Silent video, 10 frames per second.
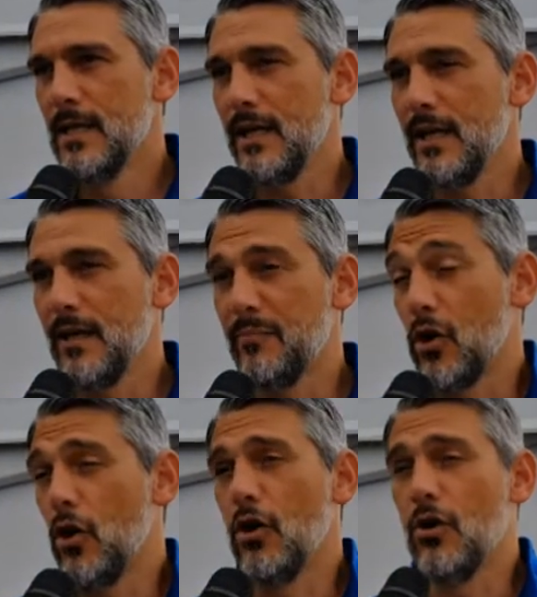eh,
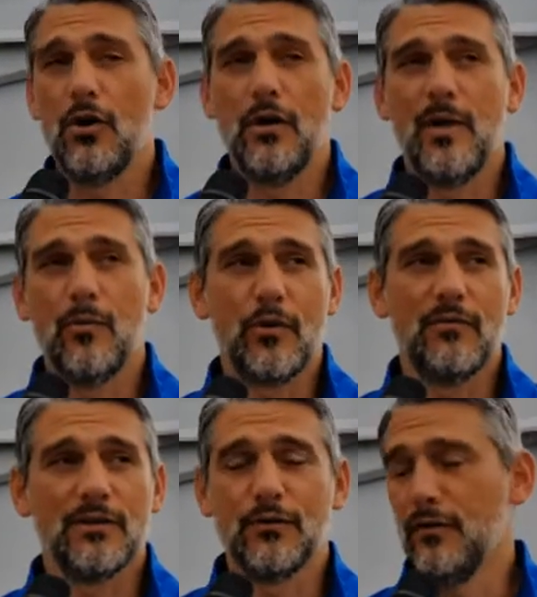però abbiamo
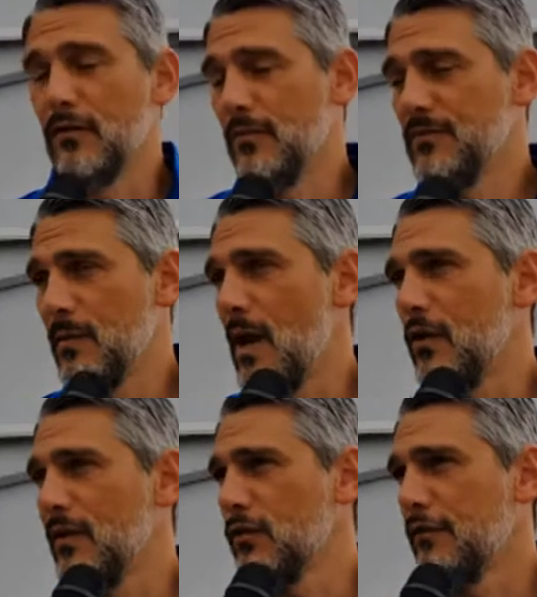provato, ci abbiamo
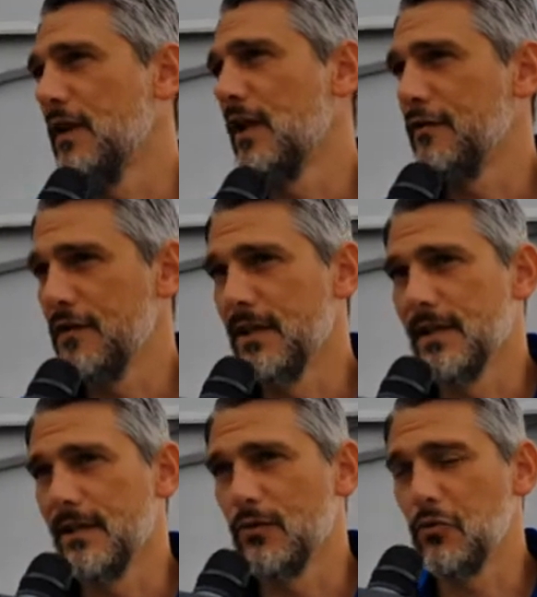provato fino alla
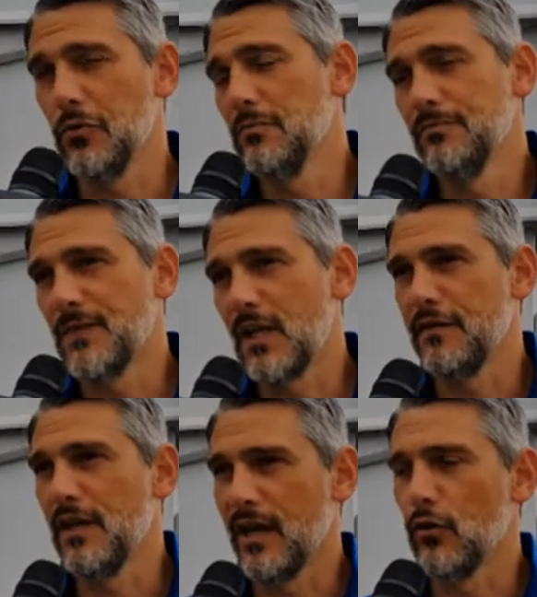fine, ecco. alla
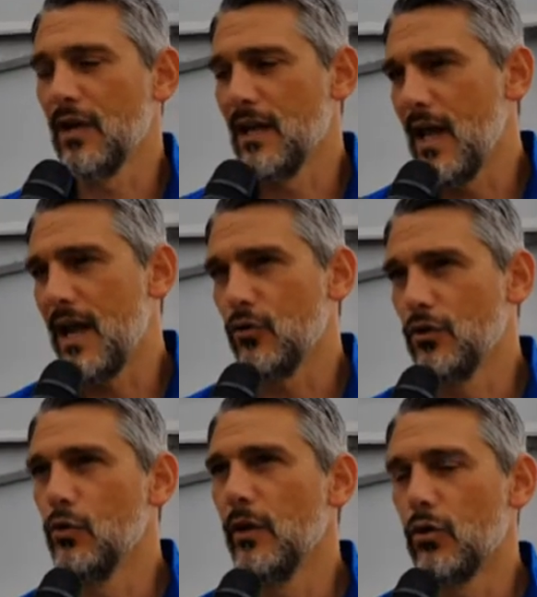fine credo che nell'arco
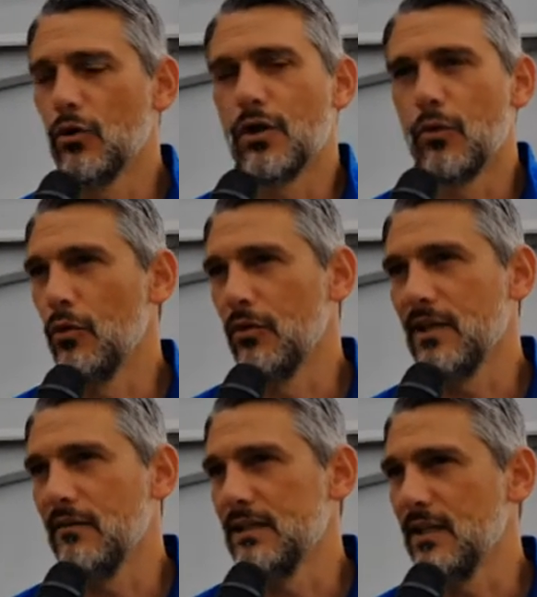dei due incontri comunque
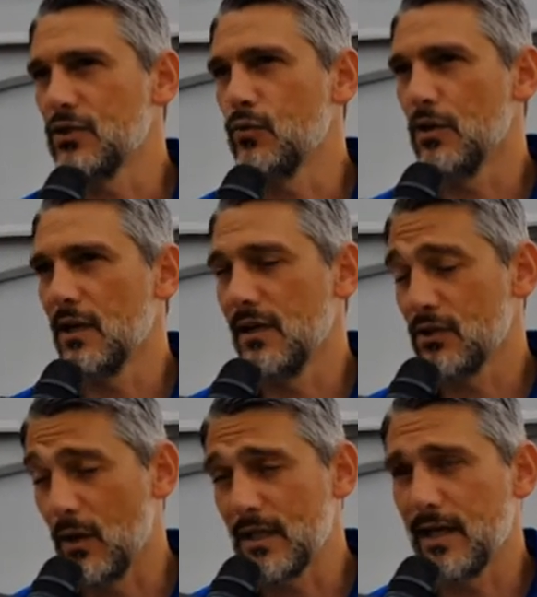vada avanti la squadra, la
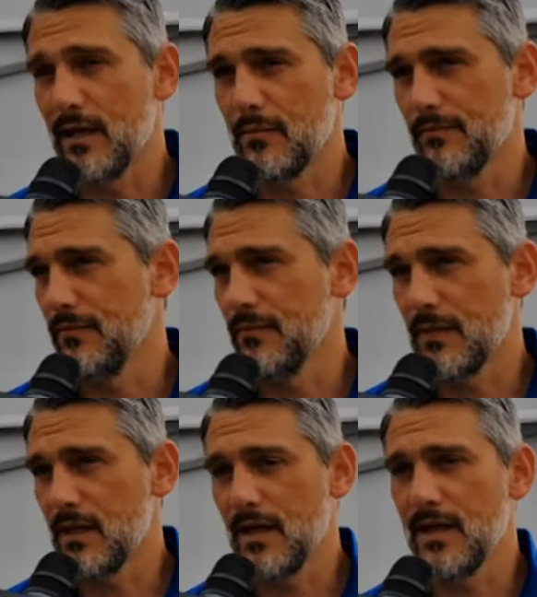squadra che,
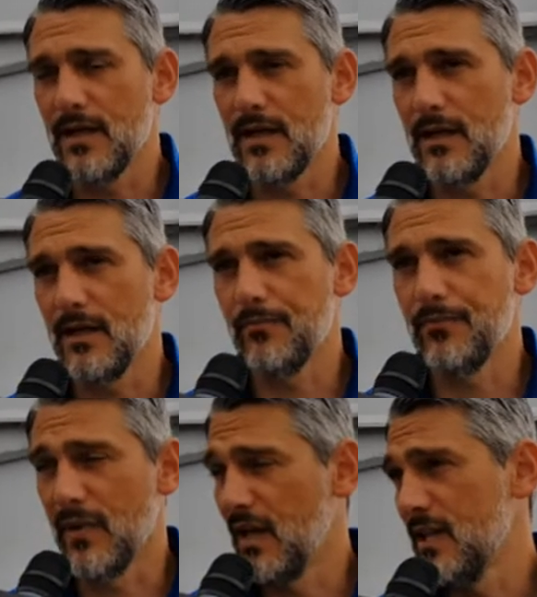che che ha
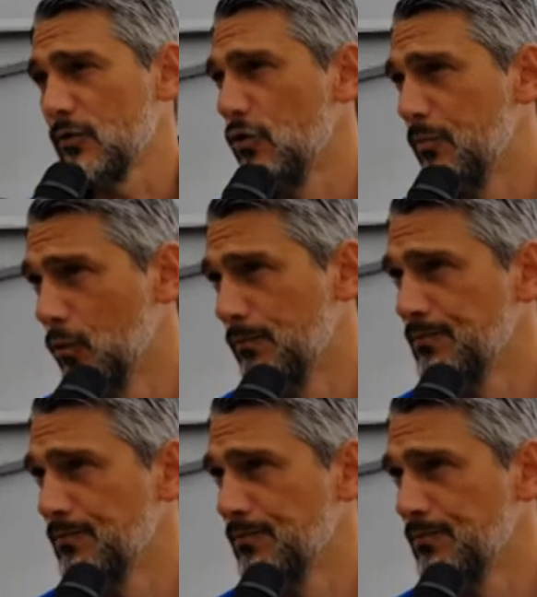meritato di più